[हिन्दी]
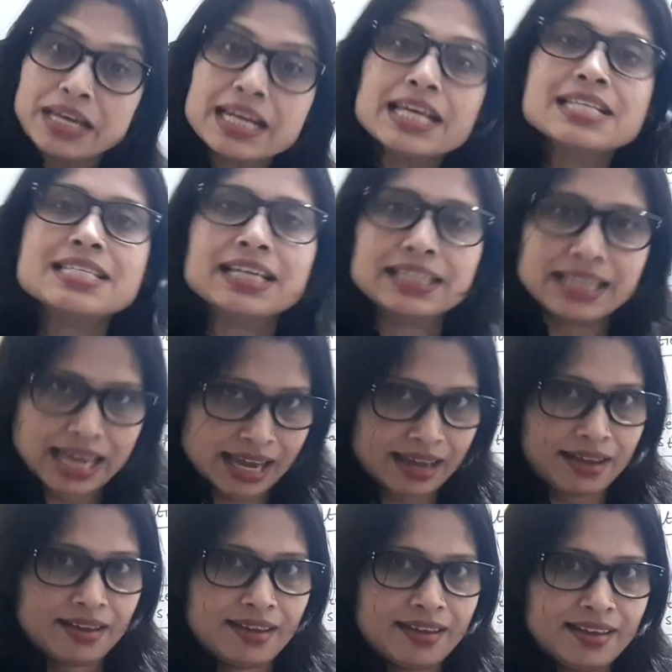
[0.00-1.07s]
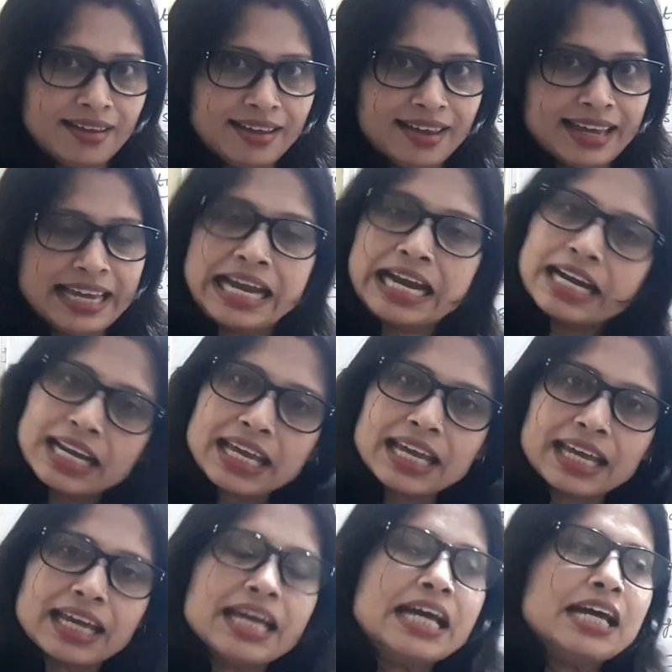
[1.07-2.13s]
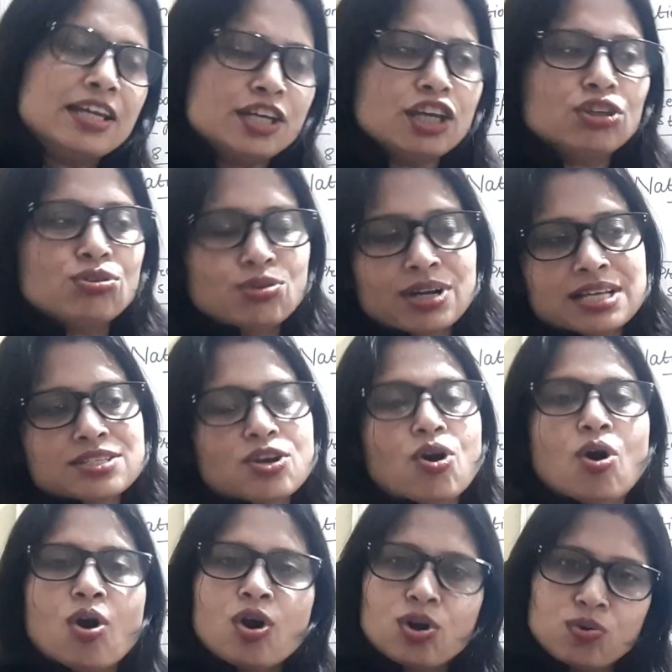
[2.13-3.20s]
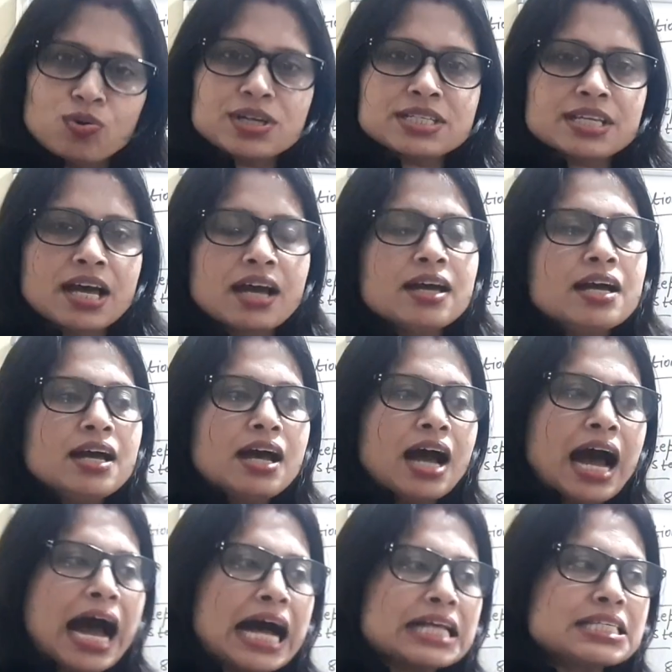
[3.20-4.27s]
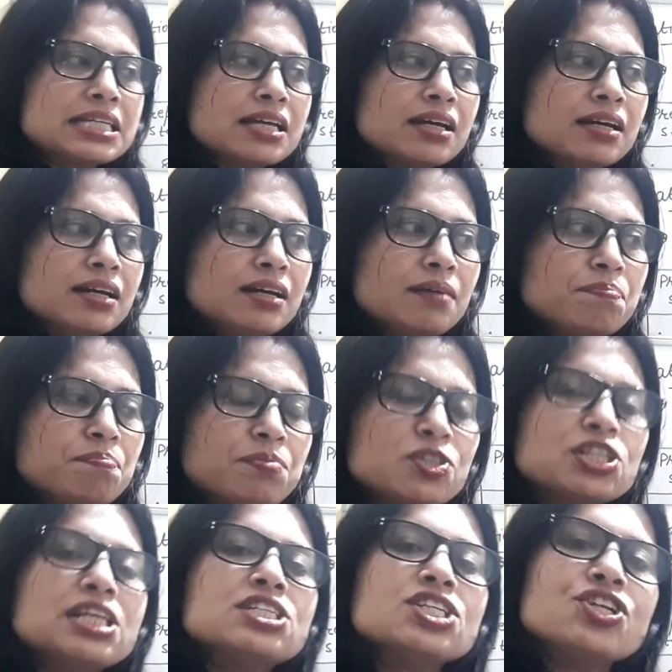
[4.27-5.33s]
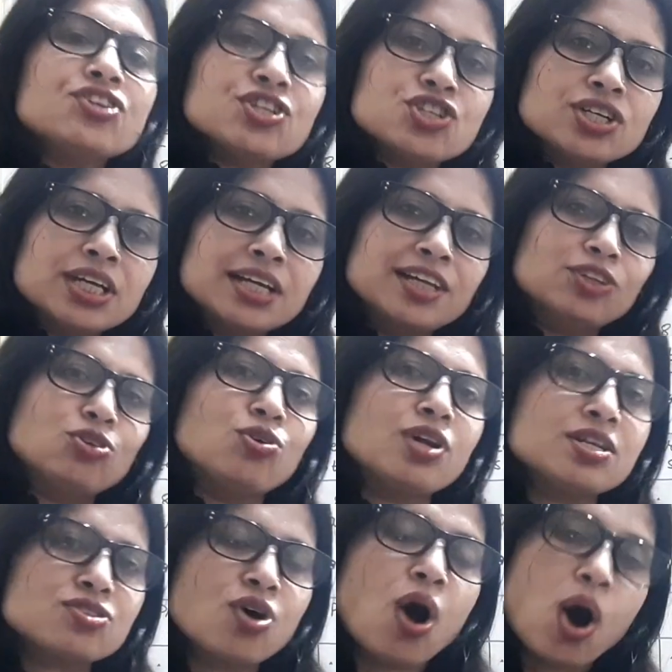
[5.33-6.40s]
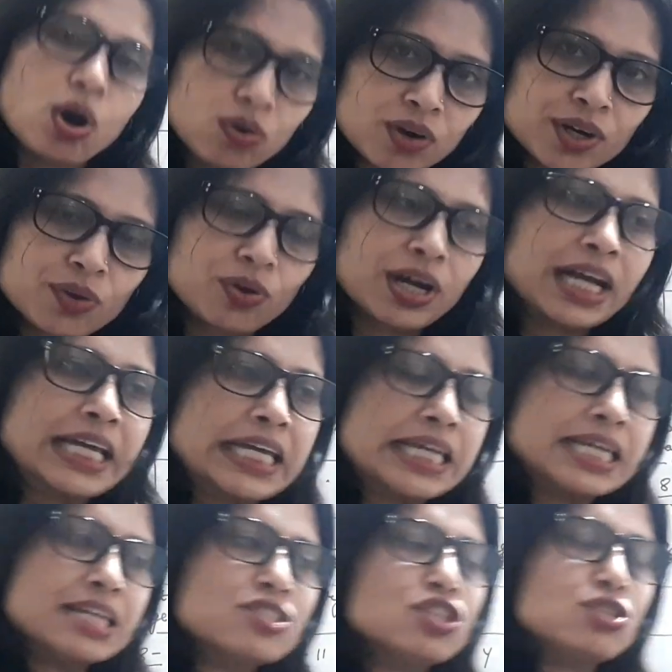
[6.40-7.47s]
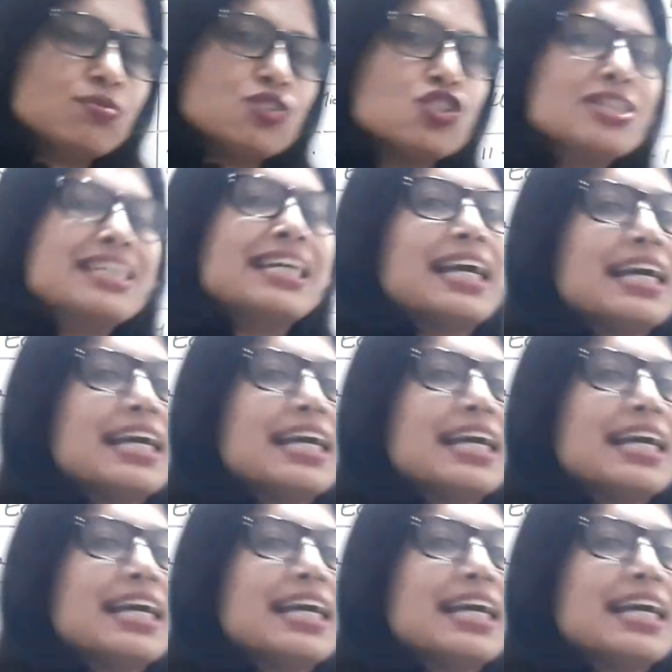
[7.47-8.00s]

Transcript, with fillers: भी ले सकता है ठीक है ये थोड़ा सा ऑकवर्ड सा आज पिछले जनरेशन के लिए थोड़ा सा ऑकवर्ड होगा कि ये सिचुएशन